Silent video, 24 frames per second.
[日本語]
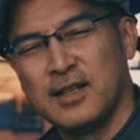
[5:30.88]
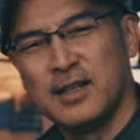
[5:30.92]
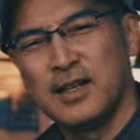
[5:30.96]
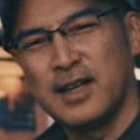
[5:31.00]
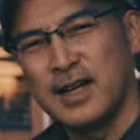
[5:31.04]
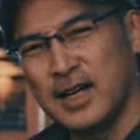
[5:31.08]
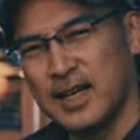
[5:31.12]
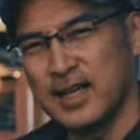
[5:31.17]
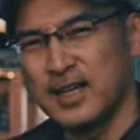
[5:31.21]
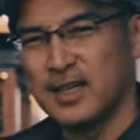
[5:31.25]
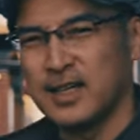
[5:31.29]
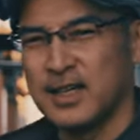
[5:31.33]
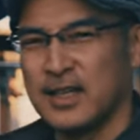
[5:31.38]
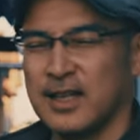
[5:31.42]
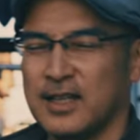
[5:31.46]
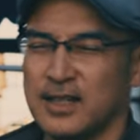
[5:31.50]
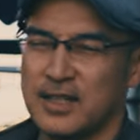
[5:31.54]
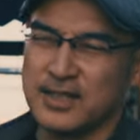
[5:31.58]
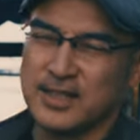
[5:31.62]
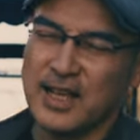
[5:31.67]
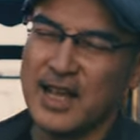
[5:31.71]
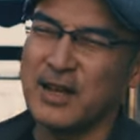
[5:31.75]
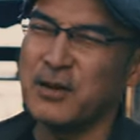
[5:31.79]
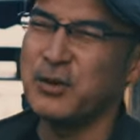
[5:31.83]
はい、
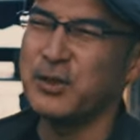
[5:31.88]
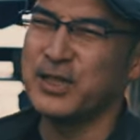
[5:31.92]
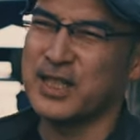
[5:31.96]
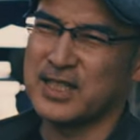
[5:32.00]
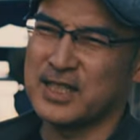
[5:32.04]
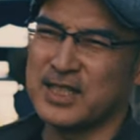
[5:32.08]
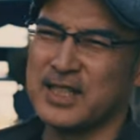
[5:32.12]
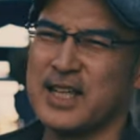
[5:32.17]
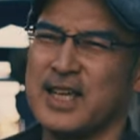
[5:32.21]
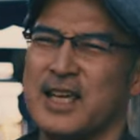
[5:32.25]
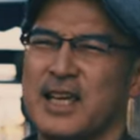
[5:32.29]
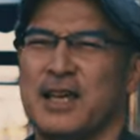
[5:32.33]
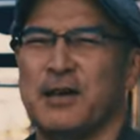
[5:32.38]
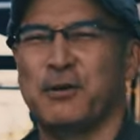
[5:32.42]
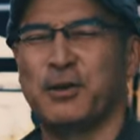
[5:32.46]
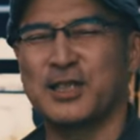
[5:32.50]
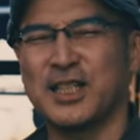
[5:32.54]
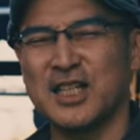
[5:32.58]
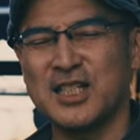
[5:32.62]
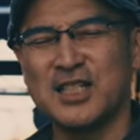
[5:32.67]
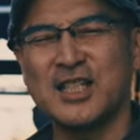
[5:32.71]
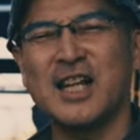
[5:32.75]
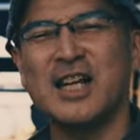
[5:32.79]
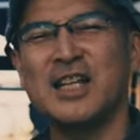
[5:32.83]
で最後にですね
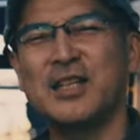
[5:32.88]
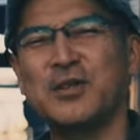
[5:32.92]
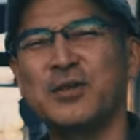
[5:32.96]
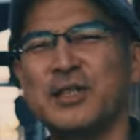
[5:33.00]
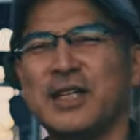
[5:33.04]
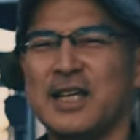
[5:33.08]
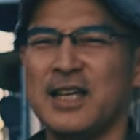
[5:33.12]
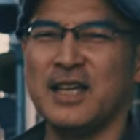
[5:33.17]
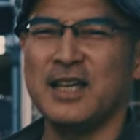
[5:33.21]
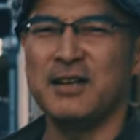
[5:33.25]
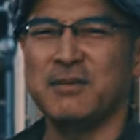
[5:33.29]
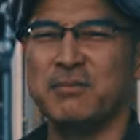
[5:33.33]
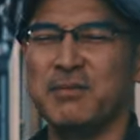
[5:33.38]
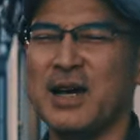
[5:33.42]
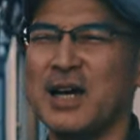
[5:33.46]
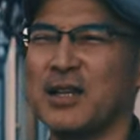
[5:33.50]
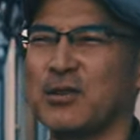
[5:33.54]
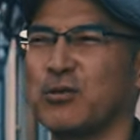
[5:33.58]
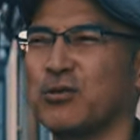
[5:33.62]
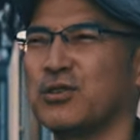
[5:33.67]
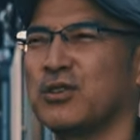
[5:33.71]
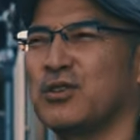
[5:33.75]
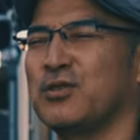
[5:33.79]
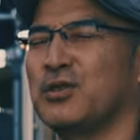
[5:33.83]
私なりのね、まあ、
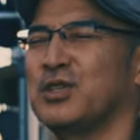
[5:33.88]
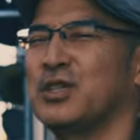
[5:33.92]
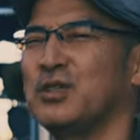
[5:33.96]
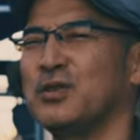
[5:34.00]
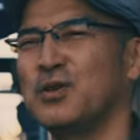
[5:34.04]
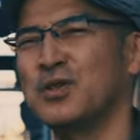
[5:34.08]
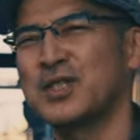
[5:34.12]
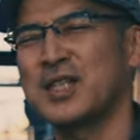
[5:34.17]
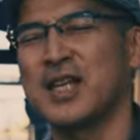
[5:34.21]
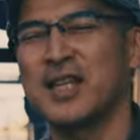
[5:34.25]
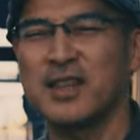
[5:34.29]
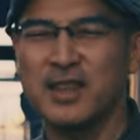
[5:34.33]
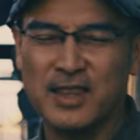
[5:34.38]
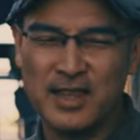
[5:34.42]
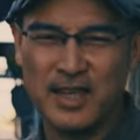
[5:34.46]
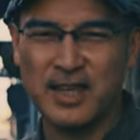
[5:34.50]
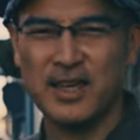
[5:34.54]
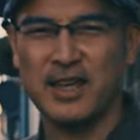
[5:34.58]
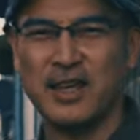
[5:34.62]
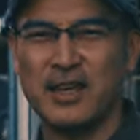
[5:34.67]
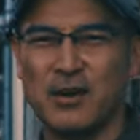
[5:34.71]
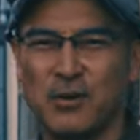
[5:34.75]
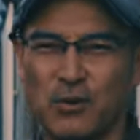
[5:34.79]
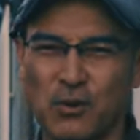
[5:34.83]
とっておきの設
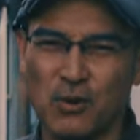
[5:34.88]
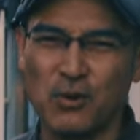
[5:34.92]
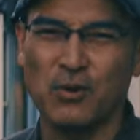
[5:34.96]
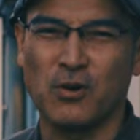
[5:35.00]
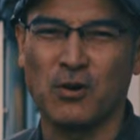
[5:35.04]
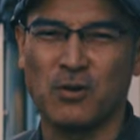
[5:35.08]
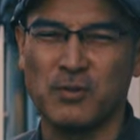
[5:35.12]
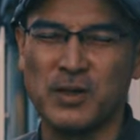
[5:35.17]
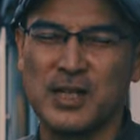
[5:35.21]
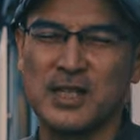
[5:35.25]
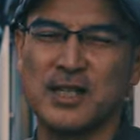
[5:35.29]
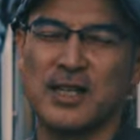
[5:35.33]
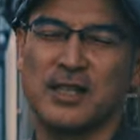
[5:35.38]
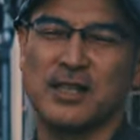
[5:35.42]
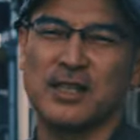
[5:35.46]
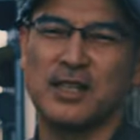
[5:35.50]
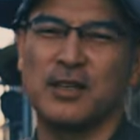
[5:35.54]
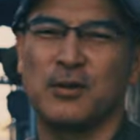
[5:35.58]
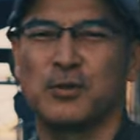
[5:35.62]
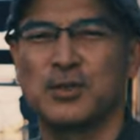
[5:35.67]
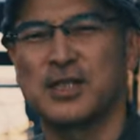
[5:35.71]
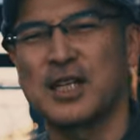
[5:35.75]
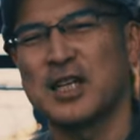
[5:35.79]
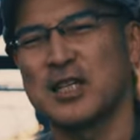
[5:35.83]
定を皆さん
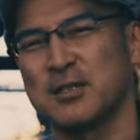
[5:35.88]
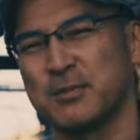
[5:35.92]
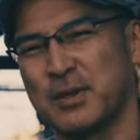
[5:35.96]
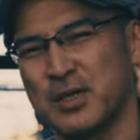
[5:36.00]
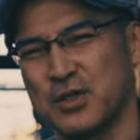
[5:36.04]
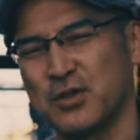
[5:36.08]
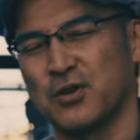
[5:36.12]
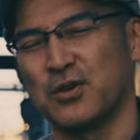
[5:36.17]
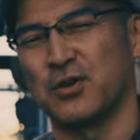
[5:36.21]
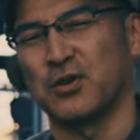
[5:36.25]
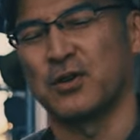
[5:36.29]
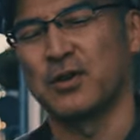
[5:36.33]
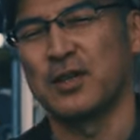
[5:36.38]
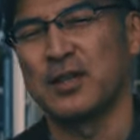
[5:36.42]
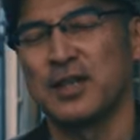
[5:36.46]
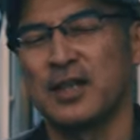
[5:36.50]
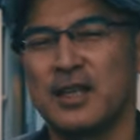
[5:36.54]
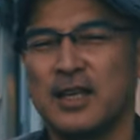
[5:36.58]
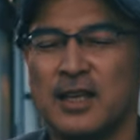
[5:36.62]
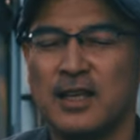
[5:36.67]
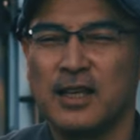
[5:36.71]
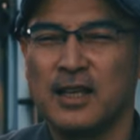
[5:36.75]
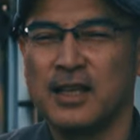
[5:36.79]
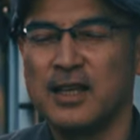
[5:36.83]
にお伝えしましょ
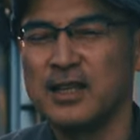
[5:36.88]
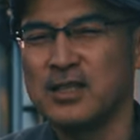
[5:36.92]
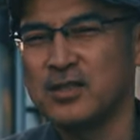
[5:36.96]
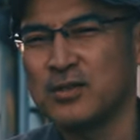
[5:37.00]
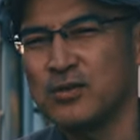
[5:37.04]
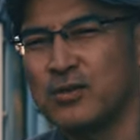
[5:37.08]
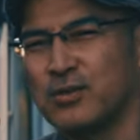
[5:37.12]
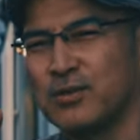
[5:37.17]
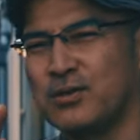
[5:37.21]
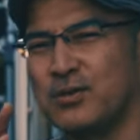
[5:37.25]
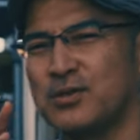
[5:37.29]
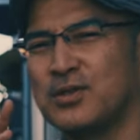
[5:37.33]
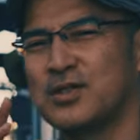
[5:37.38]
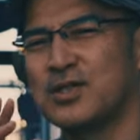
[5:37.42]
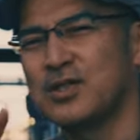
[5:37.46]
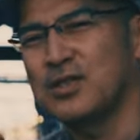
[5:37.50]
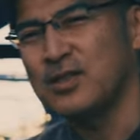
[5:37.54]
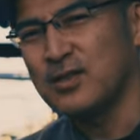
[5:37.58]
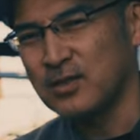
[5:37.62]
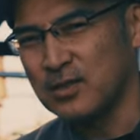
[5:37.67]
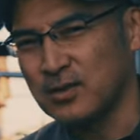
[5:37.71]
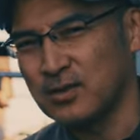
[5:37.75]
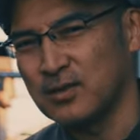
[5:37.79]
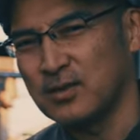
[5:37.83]
う S ログ
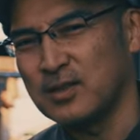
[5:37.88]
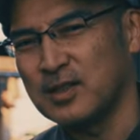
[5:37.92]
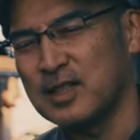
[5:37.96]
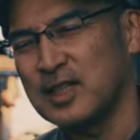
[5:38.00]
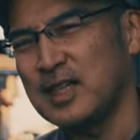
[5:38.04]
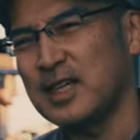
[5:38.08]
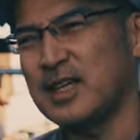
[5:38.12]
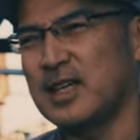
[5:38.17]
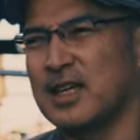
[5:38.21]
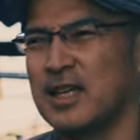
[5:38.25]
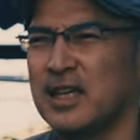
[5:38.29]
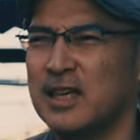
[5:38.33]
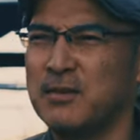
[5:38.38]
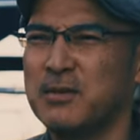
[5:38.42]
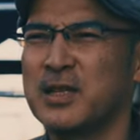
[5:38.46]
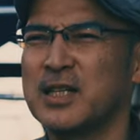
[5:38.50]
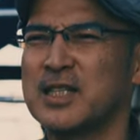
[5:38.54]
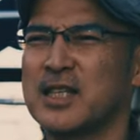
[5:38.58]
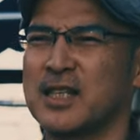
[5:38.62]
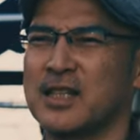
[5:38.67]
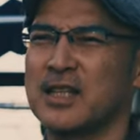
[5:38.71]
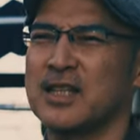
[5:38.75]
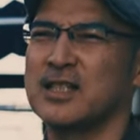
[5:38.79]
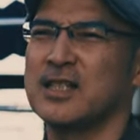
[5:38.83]
2で皆
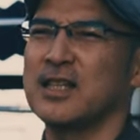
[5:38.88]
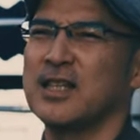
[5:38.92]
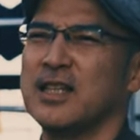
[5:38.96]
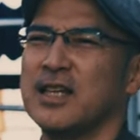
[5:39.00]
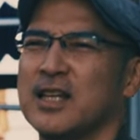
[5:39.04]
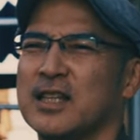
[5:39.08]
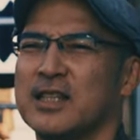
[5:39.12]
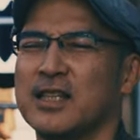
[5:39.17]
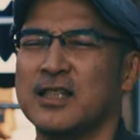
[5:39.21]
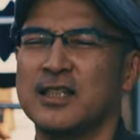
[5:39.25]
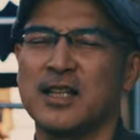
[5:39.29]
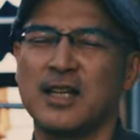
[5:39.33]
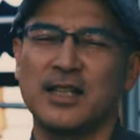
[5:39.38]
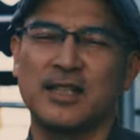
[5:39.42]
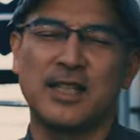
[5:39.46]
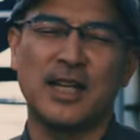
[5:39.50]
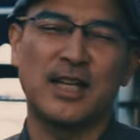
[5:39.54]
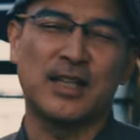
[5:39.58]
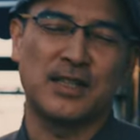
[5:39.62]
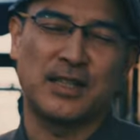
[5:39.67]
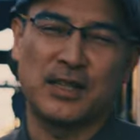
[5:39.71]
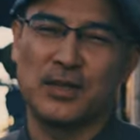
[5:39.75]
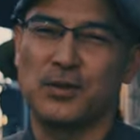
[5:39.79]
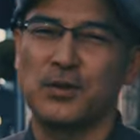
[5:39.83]
さんねぜひやっていただきた
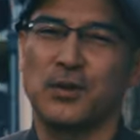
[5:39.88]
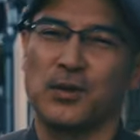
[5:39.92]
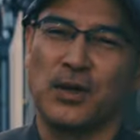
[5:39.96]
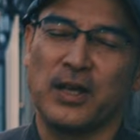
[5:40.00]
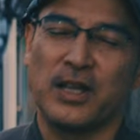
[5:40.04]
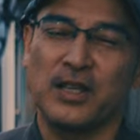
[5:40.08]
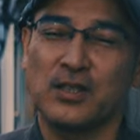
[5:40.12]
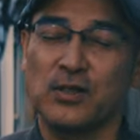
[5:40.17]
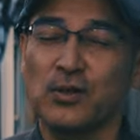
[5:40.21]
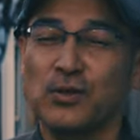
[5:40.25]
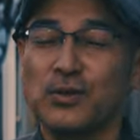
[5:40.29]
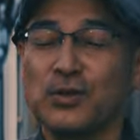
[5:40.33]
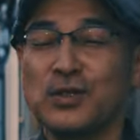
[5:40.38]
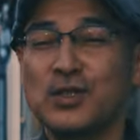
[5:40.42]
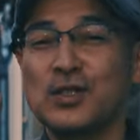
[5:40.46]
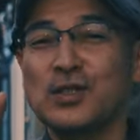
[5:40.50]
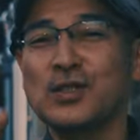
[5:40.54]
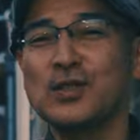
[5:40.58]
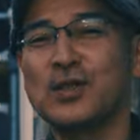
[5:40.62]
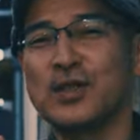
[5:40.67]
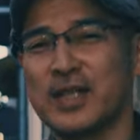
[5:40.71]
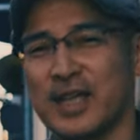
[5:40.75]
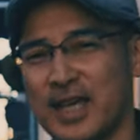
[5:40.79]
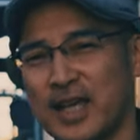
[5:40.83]
いんですけど S ログ
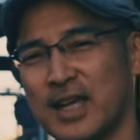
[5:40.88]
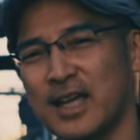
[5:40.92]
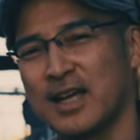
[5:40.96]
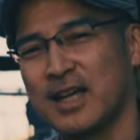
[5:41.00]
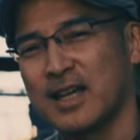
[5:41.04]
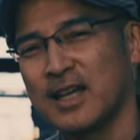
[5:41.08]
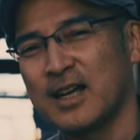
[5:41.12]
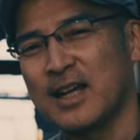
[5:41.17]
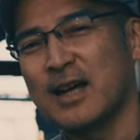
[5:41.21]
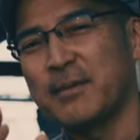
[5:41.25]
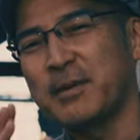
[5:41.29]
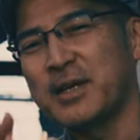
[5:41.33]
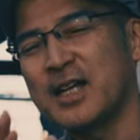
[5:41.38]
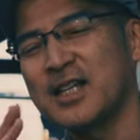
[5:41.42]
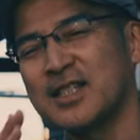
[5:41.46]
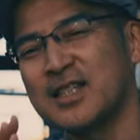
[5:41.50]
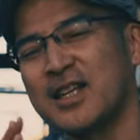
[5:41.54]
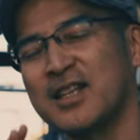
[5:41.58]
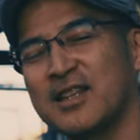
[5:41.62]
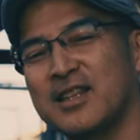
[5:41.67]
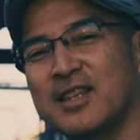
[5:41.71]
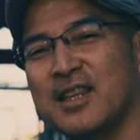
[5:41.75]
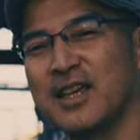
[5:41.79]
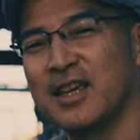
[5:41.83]
2のねカメラ
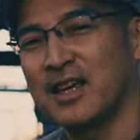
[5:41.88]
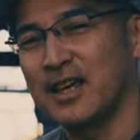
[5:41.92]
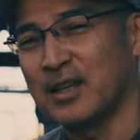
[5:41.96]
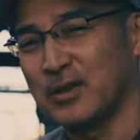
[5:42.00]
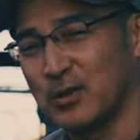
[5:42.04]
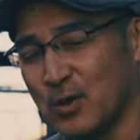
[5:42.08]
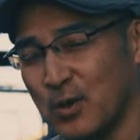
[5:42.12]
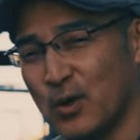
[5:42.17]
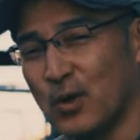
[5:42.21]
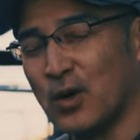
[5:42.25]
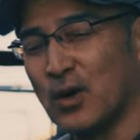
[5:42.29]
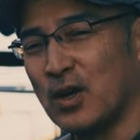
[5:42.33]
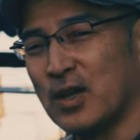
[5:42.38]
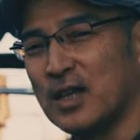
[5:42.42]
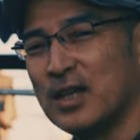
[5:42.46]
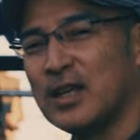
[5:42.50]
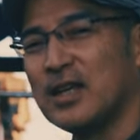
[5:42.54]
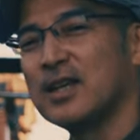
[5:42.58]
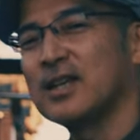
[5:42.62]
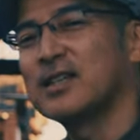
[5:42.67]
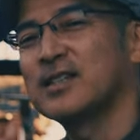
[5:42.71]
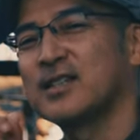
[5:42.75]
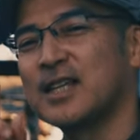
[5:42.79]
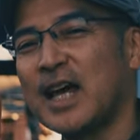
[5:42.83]
設定の
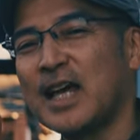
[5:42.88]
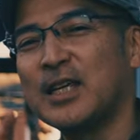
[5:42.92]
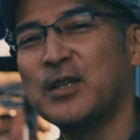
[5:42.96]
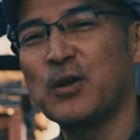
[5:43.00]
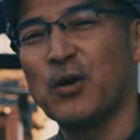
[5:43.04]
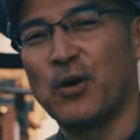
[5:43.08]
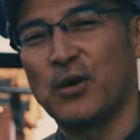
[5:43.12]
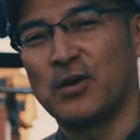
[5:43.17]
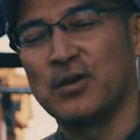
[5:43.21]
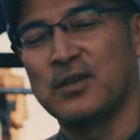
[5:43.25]
サイド